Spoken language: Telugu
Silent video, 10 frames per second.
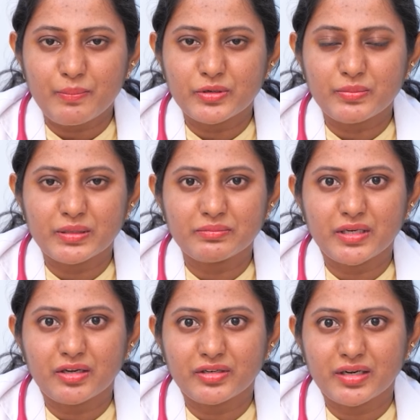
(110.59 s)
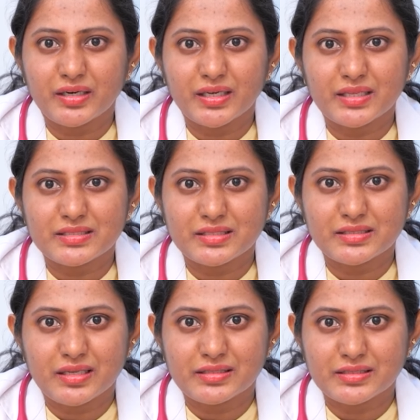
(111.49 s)
అప్పుడు మనం డాక్టర్ గారిని
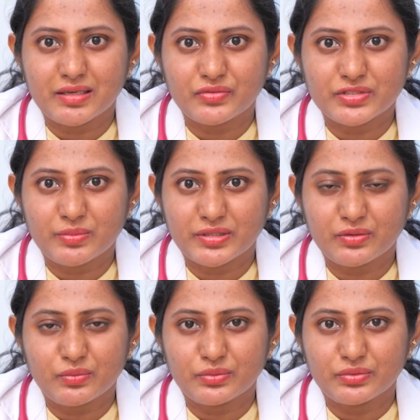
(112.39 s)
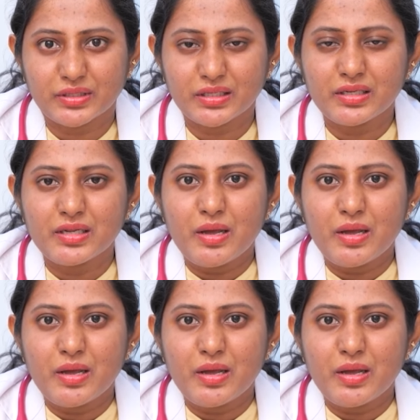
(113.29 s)
కన్సిడర్ చేయాల్సిన అవసరం అయితే ఉంటుంది